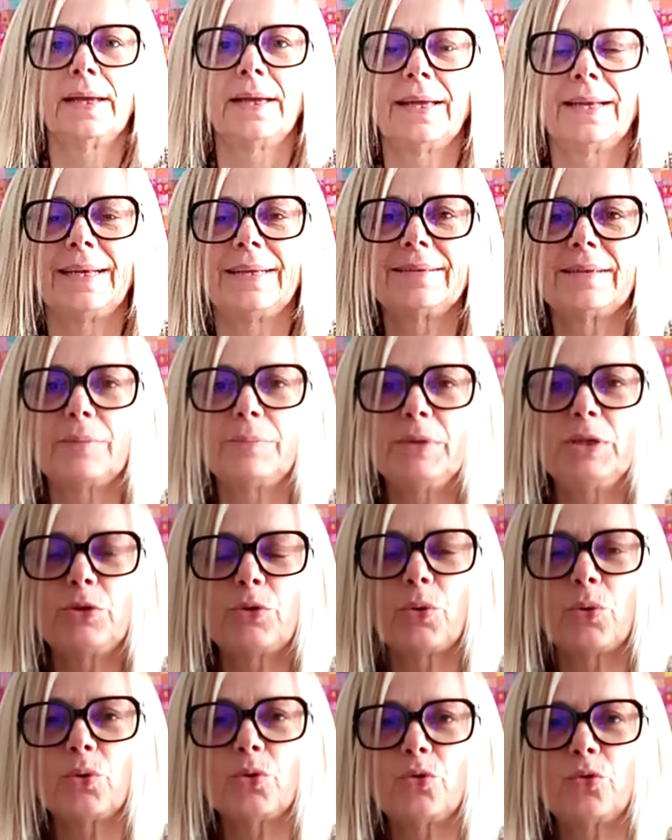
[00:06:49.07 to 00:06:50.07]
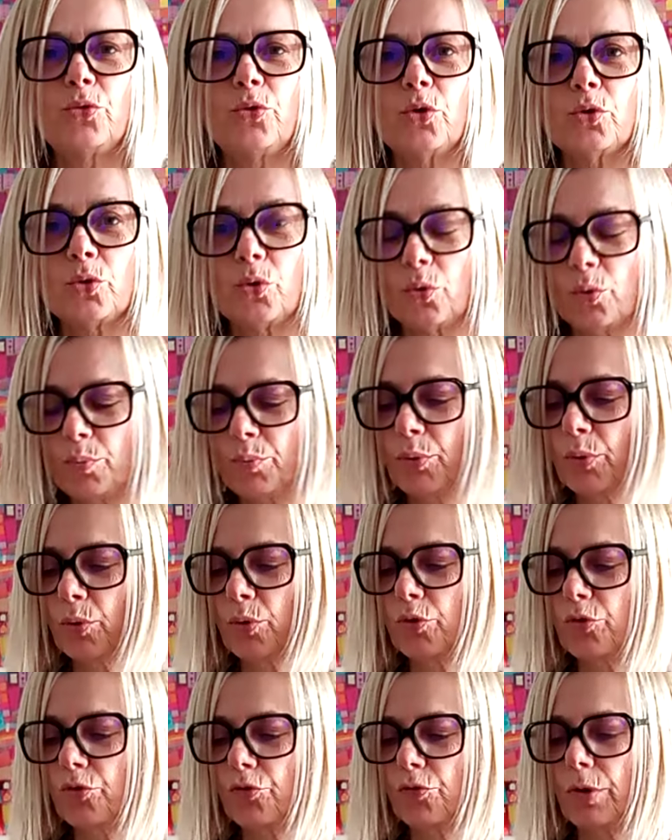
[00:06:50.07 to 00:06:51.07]
Les amis, de retour donc pour
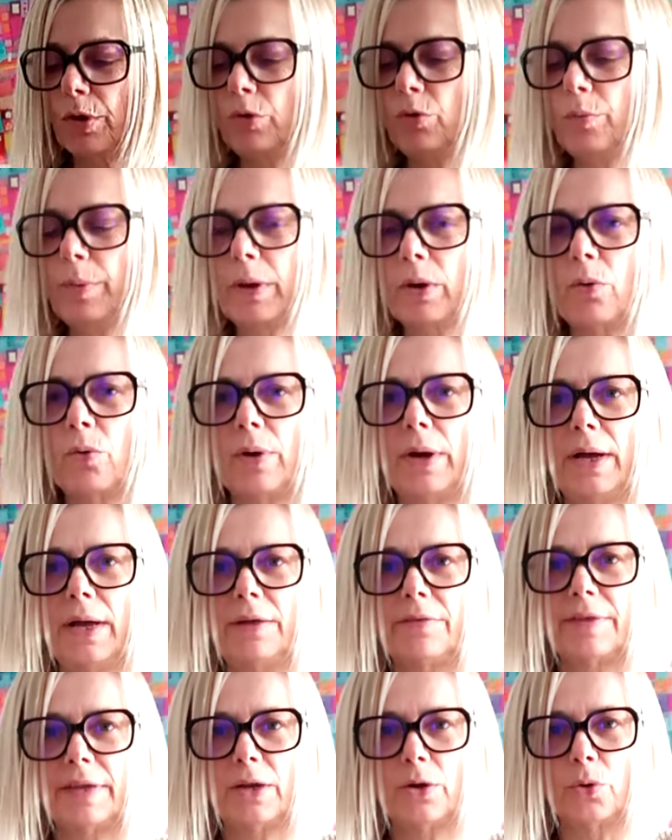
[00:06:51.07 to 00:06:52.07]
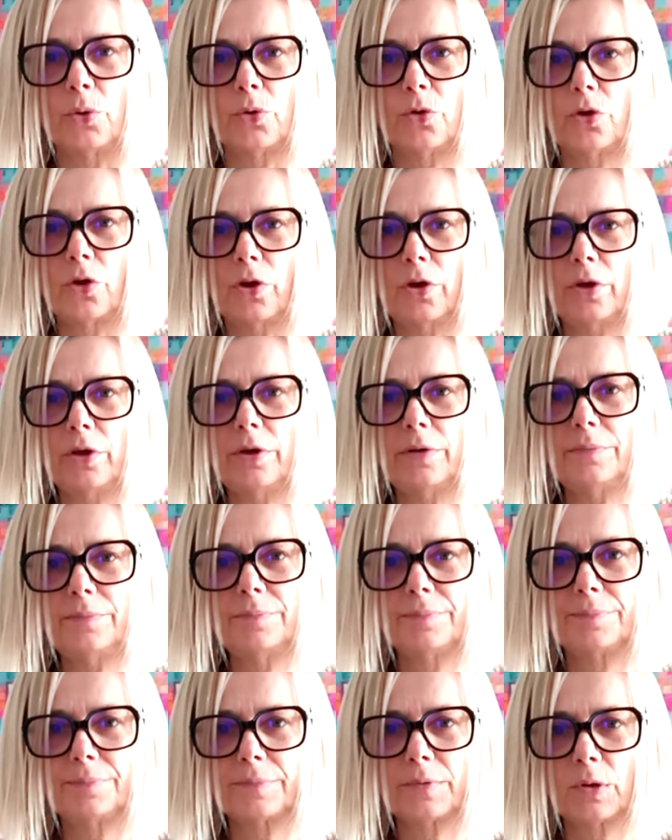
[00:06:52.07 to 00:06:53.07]
le choix numéro 1 avec le cœur
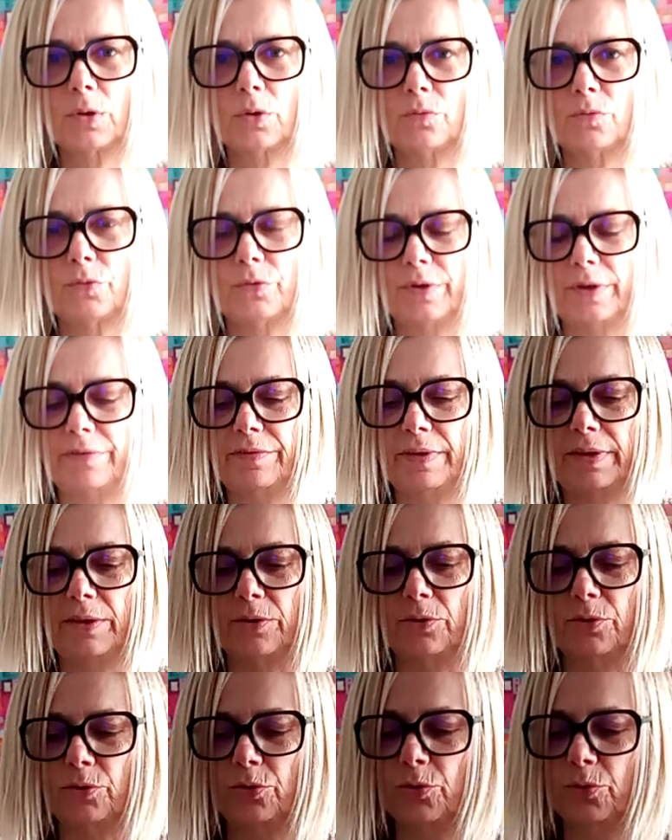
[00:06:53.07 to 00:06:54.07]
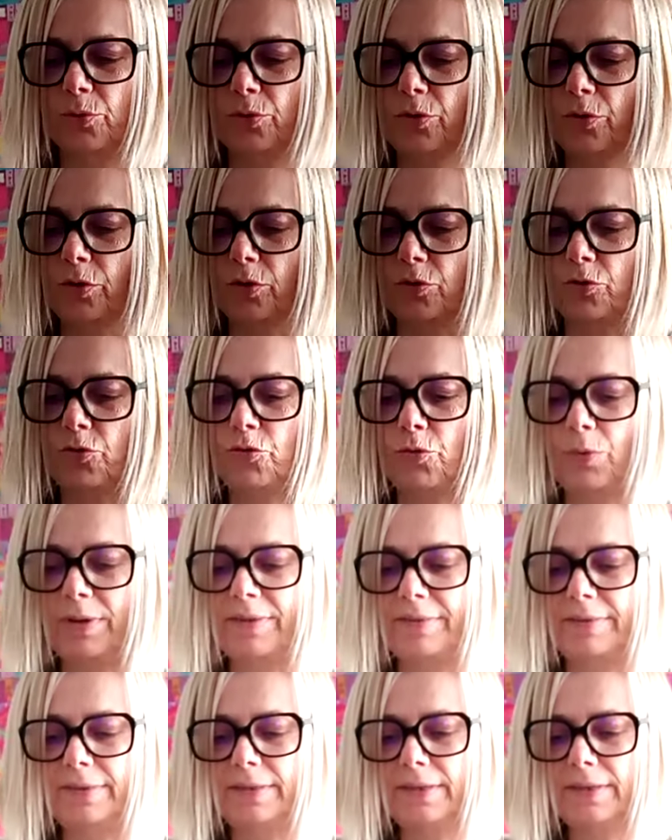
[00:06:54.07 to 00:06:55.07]
que vous avez euh, donc
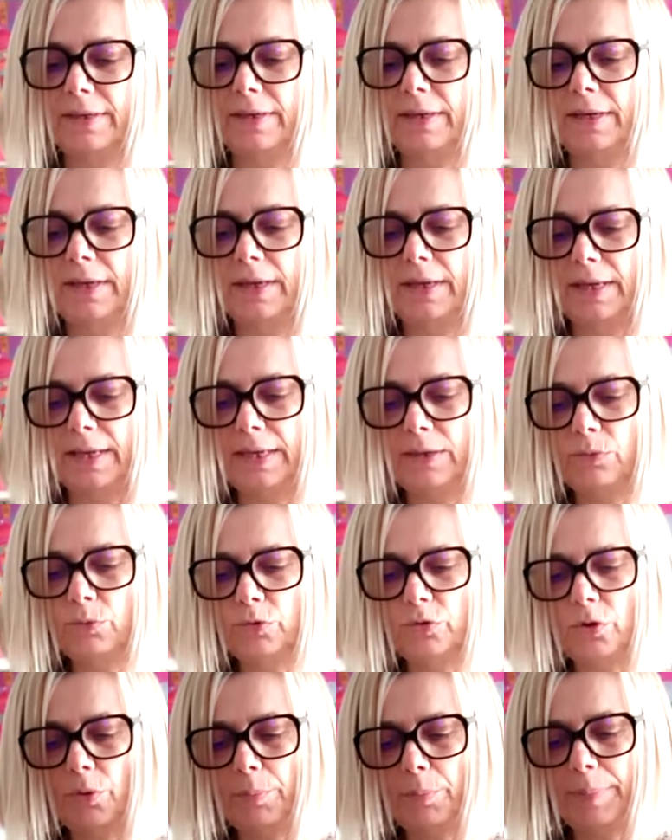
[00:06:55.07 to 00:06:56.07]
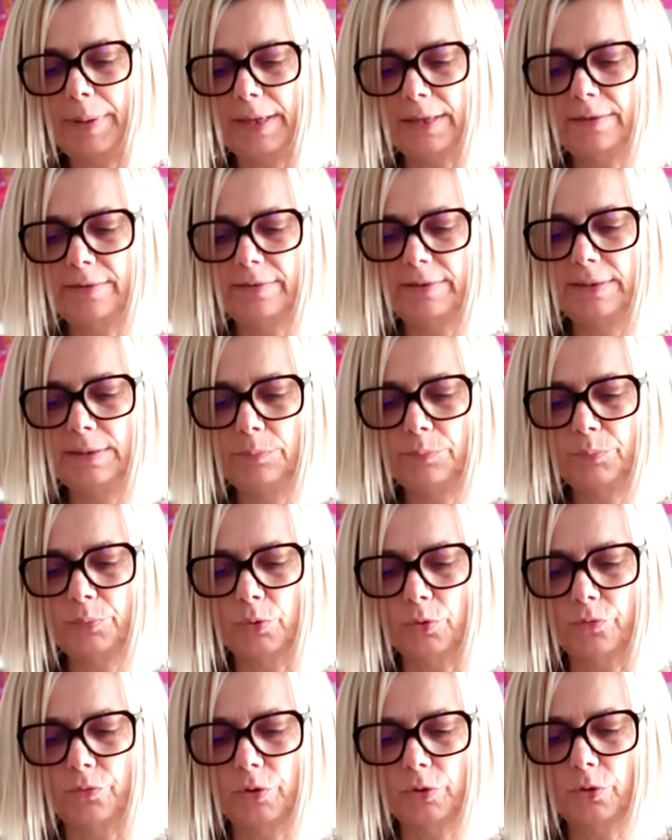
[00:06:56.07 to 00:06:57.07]
choisi. Et nous sommes partis
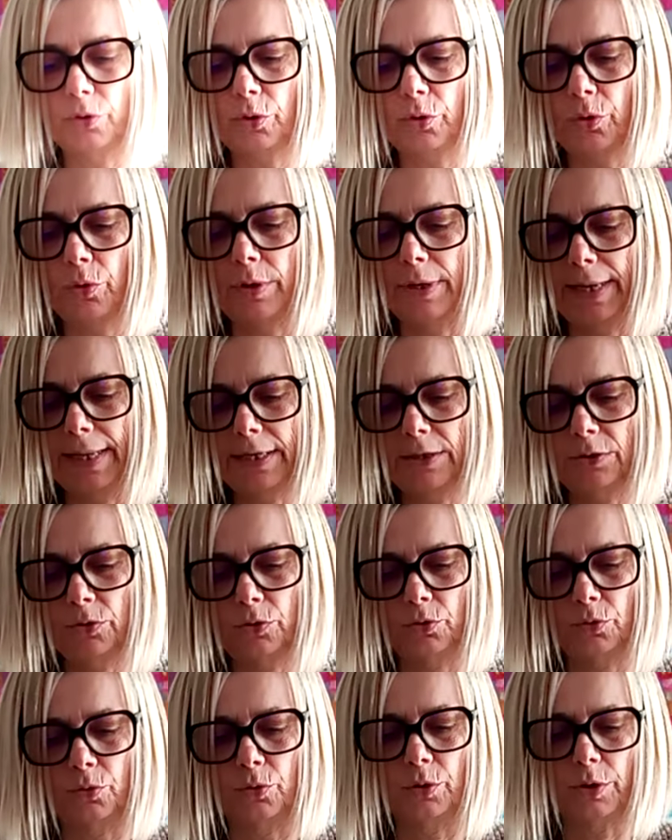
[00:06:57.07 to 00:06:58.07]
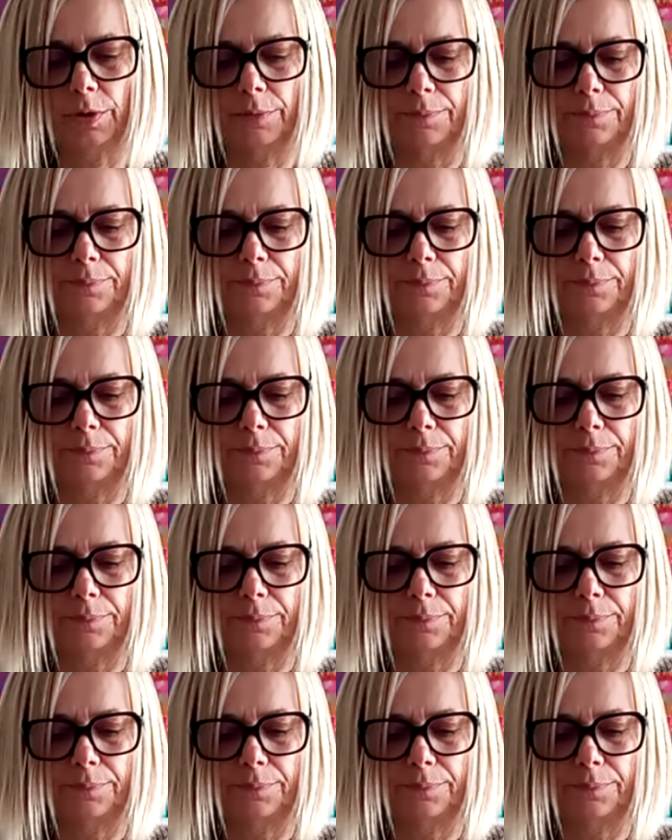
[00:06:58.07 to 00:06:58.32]
pour votre lecture.